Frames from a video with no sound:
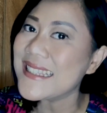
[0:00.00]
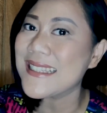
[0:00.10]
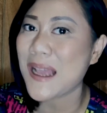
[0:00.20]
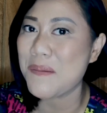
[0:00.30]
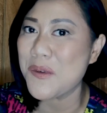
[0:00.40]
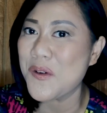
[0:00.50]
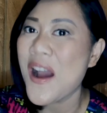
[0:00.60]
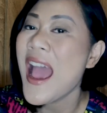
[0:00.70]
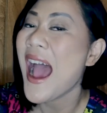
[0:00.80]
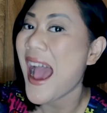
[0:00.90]
list kamu.
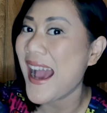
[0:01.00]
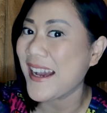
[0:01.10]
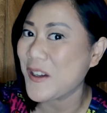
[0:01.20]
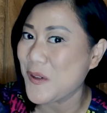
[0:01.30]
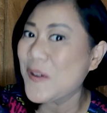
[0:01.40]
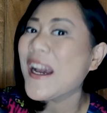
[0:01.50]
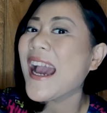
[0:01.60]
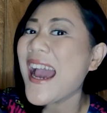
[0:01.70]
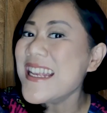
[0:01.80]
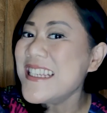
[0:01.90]
Aku
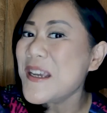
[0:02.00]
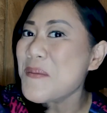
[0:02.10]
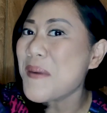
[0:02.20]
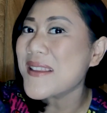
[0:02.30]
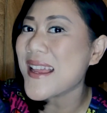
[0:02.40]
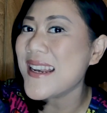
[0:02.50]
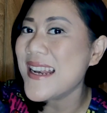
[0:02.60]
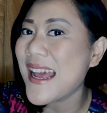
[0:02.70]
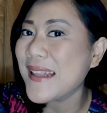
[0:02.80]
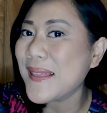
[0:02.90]
KC
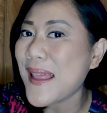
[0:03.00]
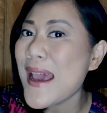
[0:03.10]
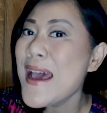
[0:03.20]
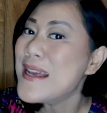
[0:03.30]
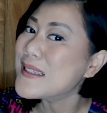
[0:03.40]
Patadinata,